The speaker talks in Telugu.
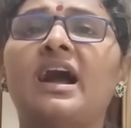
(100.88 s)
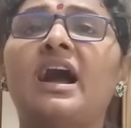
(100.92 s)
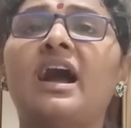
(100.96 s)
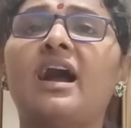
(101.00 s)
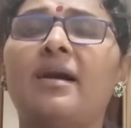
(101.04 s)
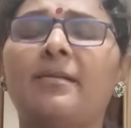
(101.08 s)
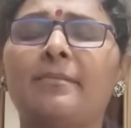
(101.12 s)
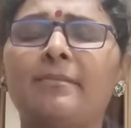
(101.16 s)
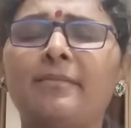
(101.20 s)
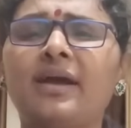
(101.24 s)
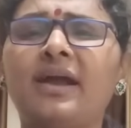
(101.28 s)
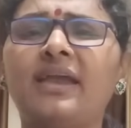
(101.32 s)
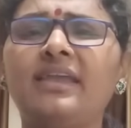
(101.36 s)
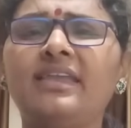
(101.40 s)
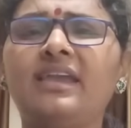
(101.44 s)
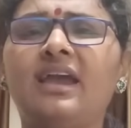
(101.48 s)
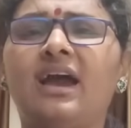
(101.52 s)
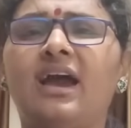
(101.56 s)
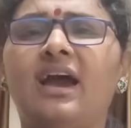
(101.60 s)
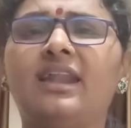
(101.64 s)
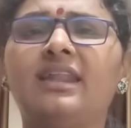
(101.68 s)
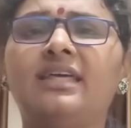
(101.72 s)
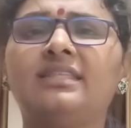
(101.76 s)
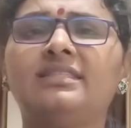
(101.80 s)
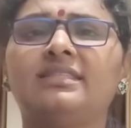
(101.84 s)
ఆ అమ్మాయి
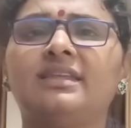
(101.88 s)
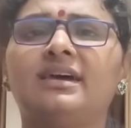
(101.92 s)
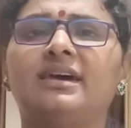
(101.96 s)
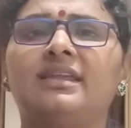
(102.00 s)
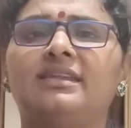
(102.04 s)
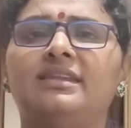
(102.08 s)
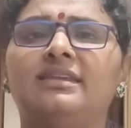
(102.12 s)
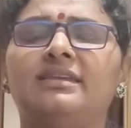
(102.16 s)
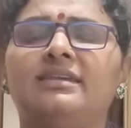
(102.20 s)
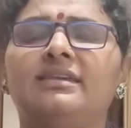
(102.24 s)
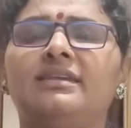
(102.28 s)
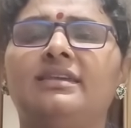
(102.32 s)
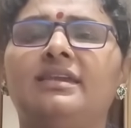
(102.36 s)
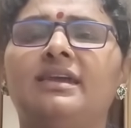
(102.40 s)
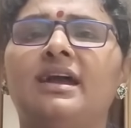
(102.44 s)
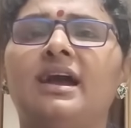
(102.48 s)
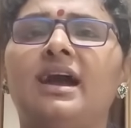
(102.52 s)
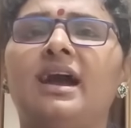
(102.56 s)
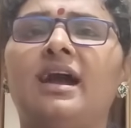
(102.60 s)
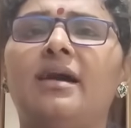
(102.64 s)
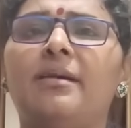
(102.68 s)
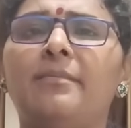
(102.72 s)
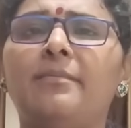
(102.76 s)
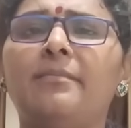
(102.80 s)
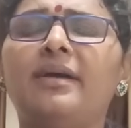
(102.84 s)
ఆనందాన్ని
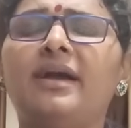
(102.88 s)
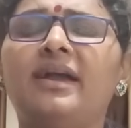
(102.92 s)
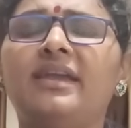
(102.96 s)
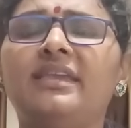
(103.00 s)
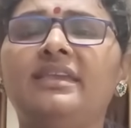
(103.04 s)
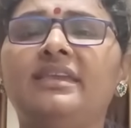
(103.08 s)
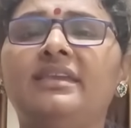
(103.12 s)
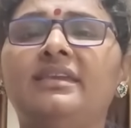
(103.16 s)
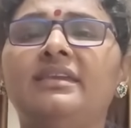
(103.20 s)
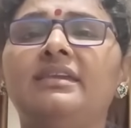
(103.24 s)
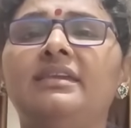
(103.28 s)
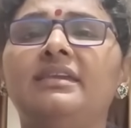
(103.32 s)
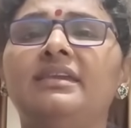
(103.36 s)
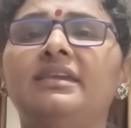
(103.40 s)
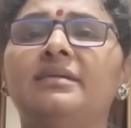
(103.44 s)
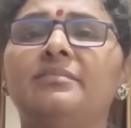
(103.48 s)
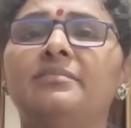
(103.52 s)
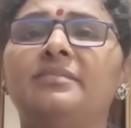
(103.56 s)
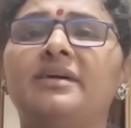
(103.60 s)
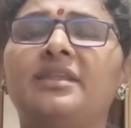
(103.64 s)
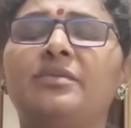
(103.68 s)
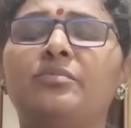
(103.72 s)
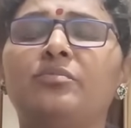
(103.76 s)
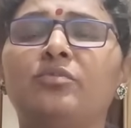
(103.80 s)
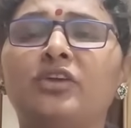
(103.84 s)
ఆ అమ్మాయి
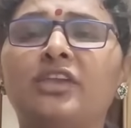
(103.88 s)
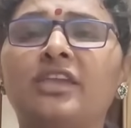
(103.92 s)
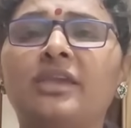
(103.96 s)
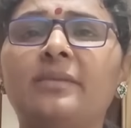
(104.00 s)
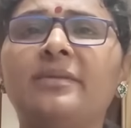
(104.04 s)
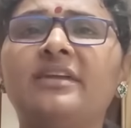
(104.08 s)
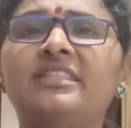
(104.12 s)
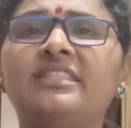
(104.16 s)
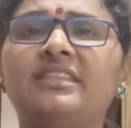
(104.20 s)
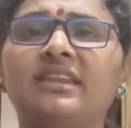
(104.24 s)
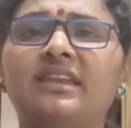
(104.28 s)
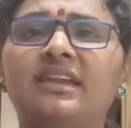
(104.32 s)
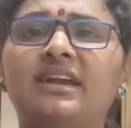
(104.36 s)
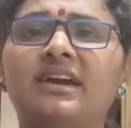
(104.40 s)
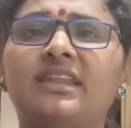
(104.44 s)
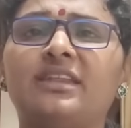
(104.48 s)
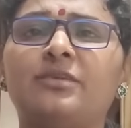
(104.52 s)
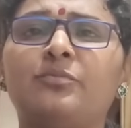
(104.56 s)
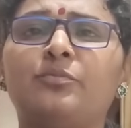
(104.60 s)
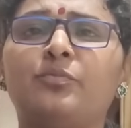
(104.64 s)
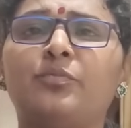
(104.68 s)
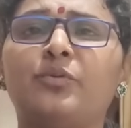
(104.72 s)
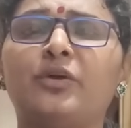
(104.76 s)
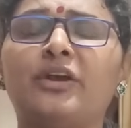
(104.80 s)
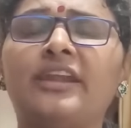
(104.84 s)
మరి ముఖ్యమంత్రి గారి
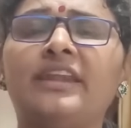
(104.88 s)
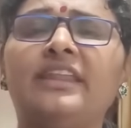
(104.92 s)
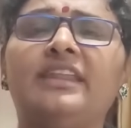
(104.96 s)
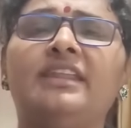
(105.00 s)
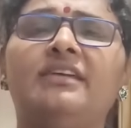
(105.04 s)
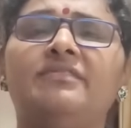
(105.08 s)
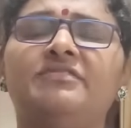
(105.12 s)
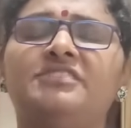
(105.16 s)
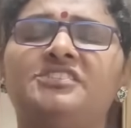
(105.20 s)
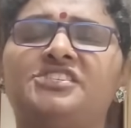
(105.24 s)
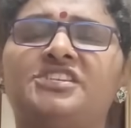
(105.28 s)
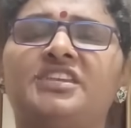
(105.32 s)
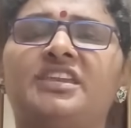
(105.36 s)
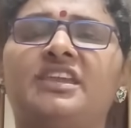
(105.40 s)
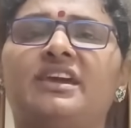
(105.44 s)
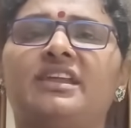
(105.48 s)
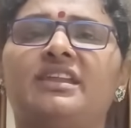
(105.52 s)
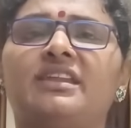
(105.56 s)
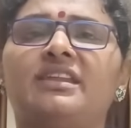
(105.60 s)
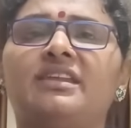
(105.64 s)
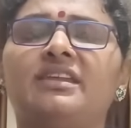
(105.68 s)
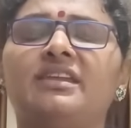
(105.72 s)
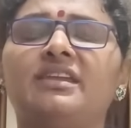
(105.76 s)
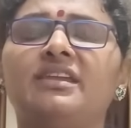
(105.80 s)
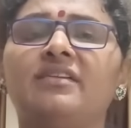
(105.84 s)
పొగిడిన
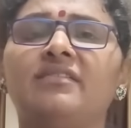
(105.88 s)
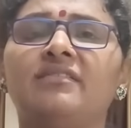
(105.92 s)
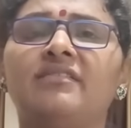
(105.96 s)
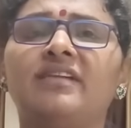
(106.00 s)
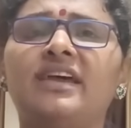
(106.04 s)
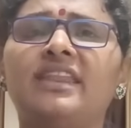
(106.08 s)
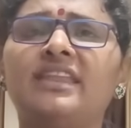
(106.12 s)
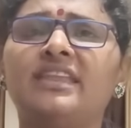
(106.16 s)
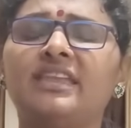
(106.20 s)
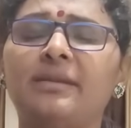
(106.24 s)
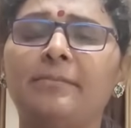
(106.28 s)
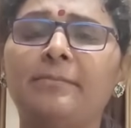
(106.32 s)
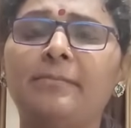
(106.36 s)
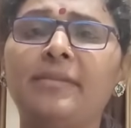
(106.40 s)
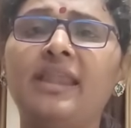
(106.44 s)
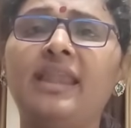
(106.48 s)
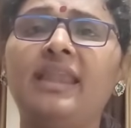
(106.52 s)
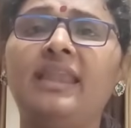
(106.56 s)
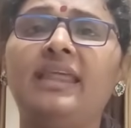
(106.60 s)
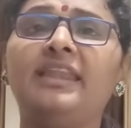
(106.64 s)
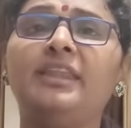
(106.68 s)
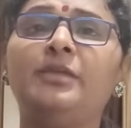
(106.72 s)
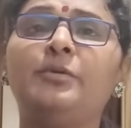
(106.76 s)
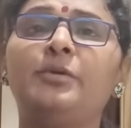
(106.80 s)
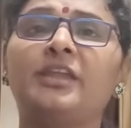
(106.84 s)
విషయాన్ని వారి
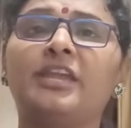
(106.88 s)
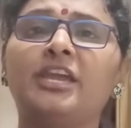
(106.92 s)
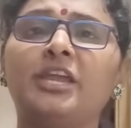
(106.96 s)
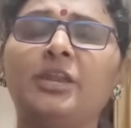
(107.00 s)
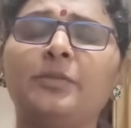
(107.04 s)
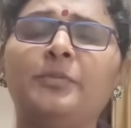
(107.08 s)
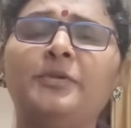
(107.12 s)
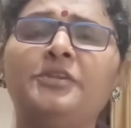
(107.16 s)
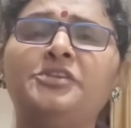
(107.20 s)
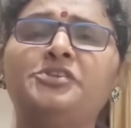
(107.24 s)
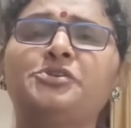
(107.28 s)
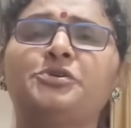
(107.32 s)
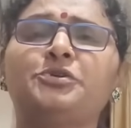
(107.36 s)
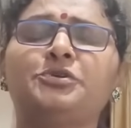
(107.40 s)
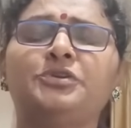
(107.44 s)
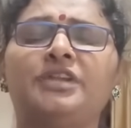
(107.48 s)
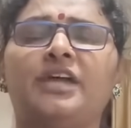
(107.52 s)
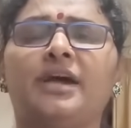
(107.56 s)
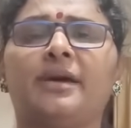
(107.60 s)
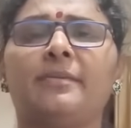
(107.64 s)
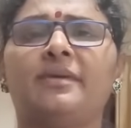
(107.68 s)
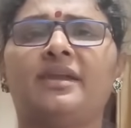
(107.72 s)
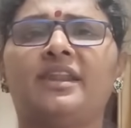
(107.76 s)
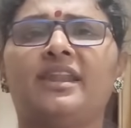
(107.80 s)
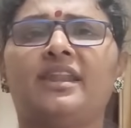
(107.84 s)
ఎమ్మెల్యేని
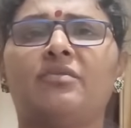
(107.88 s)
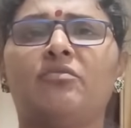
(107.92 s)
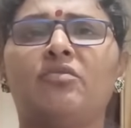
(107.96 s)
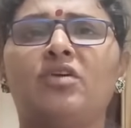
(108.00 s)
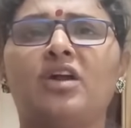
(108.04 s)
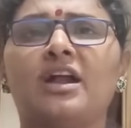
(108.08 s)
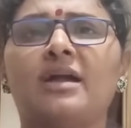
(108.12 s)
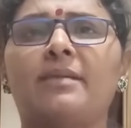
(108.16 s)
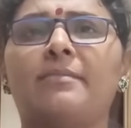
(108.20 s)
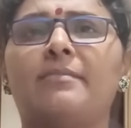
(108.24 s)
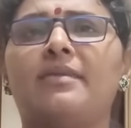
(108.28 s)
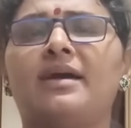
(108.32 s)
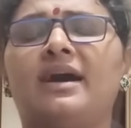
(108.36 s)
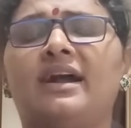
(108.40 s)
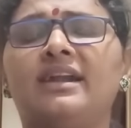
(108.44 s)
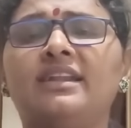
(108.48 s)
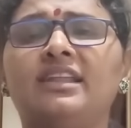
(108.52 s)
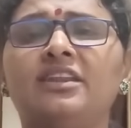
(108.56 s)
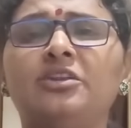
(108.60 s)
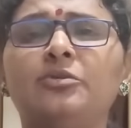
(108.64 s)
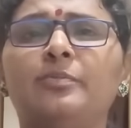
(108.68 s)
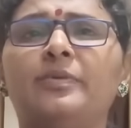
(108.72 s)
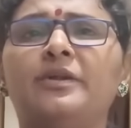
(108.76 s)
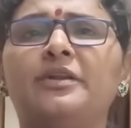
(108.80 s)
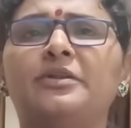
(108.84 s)
గెలిపించుకుంటామన్న ఒక
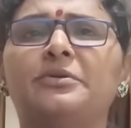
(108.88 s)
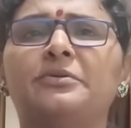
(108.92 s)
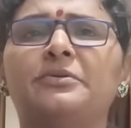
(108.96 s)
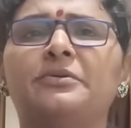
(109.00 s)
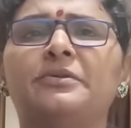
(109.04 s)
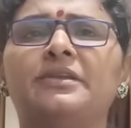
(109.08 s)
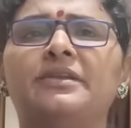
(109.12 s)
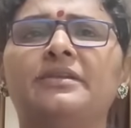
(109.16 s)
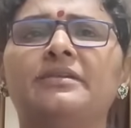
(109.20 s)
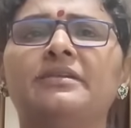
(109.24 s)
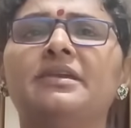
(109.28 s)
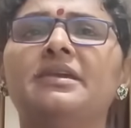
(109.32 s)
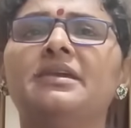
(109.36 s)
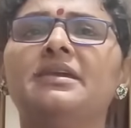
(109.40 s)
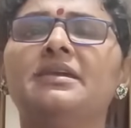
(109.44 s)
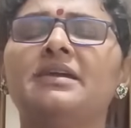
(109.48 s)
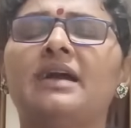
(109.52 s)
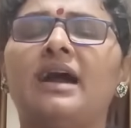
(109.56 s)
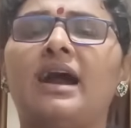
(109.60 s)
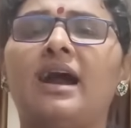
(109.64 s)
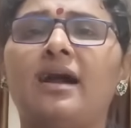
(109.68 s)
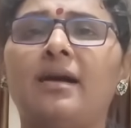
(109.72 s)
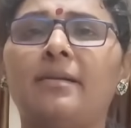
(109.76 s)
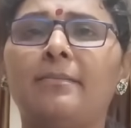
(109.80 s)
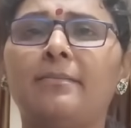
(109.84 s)
మాటను పట్టుకుని
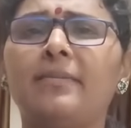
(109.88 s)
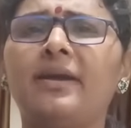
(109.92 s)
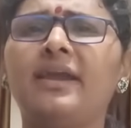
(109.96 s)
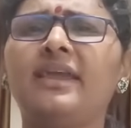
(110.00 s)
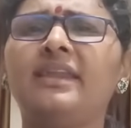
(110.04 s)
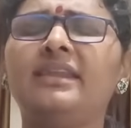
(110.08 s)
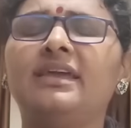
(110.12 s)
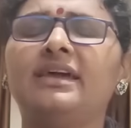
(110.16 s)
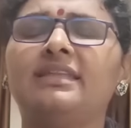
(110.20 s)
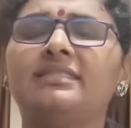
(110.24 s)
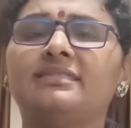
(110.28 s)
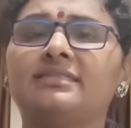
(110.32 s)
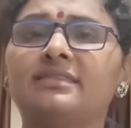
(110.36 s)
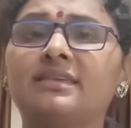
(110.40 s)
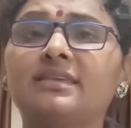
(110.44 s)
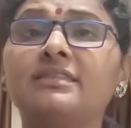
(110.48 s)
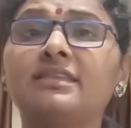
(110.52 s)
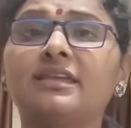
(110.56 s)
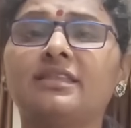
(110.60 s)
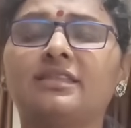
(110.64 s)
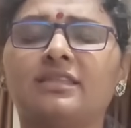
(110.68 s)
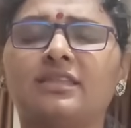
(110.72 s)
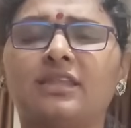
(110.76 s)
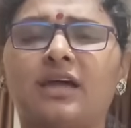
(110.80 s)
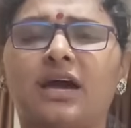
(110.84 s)
ఆ అమ్మాయిని
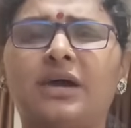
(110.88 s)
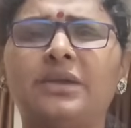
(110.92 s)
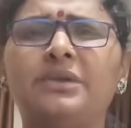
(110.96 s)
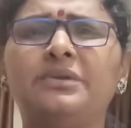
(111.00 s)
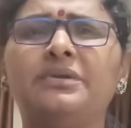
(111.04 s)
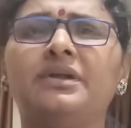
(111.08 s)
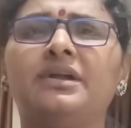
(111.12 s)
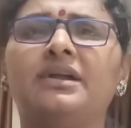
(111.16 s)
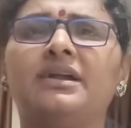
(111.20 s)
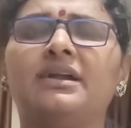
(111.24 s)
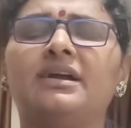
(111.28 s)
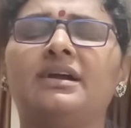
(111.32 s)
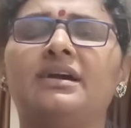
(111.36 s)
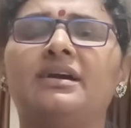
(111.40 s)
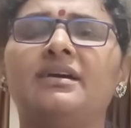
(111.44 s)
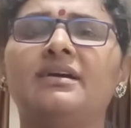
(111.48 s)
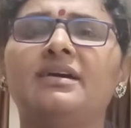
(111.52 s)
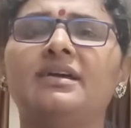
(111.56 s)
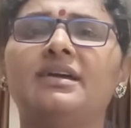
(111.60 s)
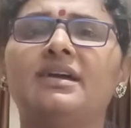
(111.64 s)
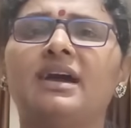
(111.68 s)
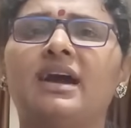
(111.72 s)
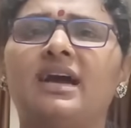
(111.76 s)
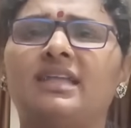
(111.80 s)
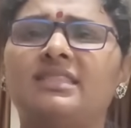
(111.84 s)
అత్యంత దారుణంగా
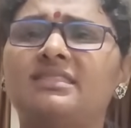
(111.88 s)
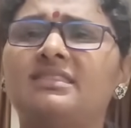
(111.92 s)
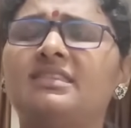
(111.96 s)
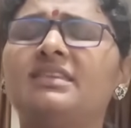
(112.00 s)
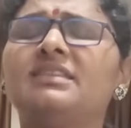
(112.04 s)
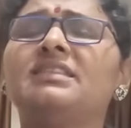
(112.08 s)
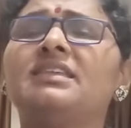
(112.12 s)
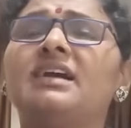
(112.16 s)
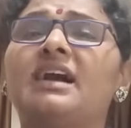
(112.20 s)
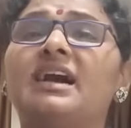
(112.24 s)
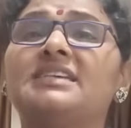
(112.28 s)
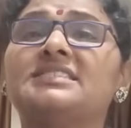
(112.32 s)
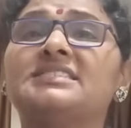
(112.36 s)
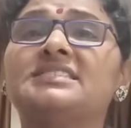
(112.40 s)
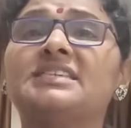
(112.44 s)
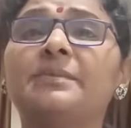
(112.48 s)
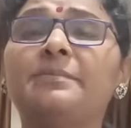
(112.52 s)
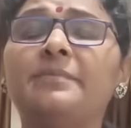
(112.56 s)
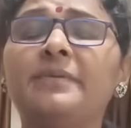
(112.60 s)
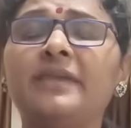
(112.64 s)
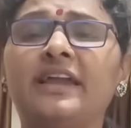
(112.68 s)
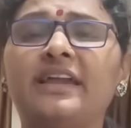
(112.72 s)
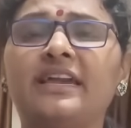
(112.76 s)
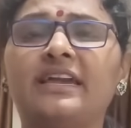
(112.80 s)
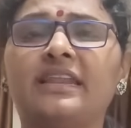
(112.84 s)
అత్యంత
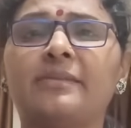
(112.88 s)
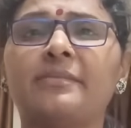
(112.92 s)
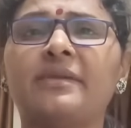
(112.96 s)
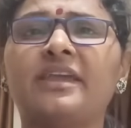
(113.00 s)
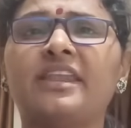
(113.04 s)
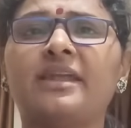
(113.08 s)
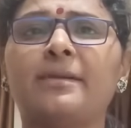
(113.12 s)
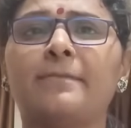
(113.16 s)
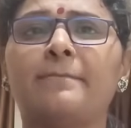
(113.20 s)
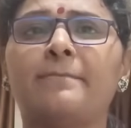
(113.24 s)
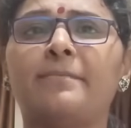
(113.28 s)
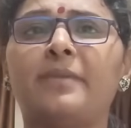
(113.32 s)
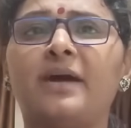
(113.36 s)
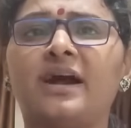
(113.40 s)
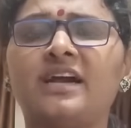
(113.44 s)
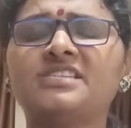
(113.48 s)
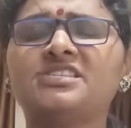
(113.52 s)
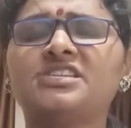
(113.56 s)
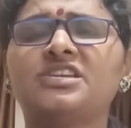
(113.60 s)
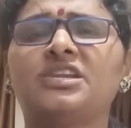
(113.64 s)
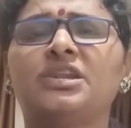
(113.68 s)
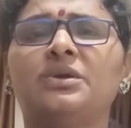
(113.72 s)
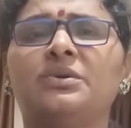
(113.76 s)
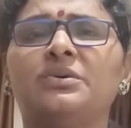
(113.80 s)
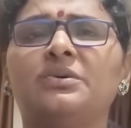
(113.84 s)
అసభ్యకరమైన
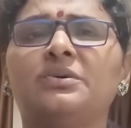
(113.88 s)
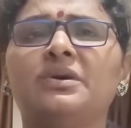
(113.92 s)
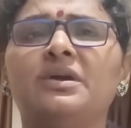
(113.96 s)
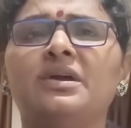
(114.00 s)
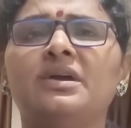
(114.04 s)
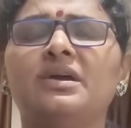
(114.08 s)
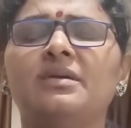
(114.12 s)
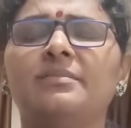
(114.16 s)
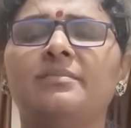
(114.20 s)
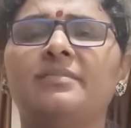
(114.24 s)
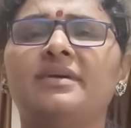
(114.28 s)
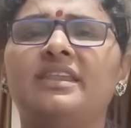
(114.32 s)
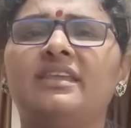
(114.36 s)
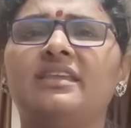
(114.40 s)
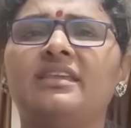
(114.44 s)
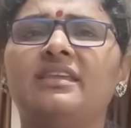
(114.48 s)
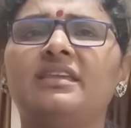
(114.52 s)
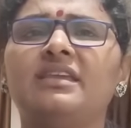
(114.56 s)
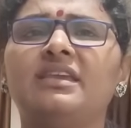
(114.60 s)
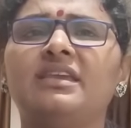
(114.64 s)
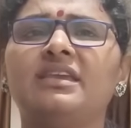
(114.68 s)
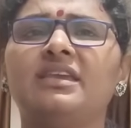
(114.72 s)
భాషలో మరి